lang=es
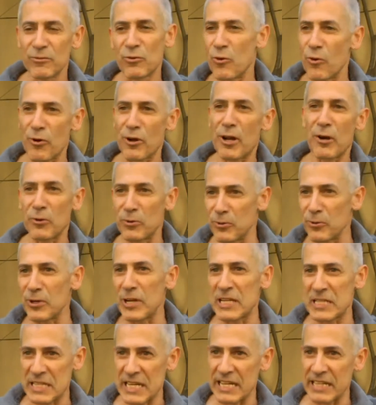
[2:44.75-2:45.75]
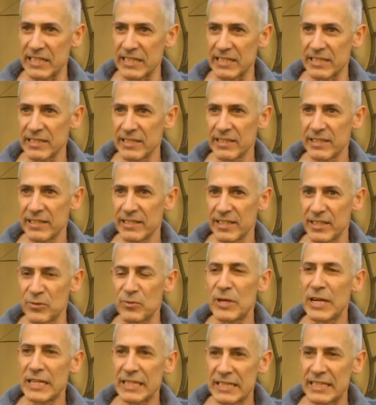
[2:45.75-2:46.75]
corra o no la sangre,
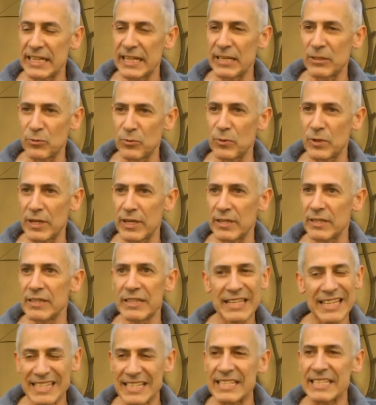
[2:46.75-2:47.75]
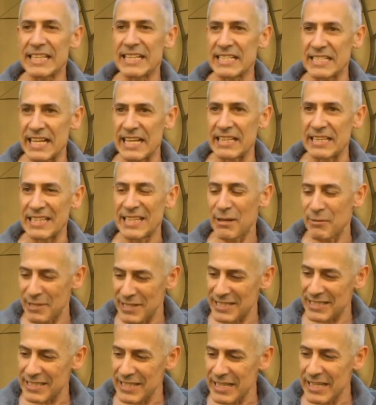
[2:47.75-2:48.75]
es una literatura que es interesante y a
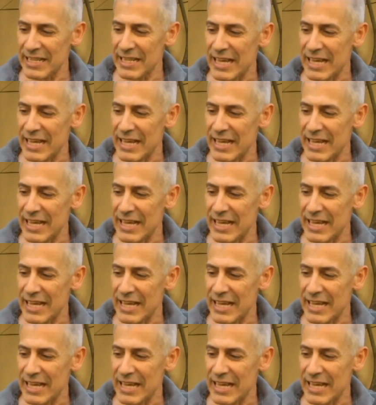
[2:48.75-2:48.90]
veces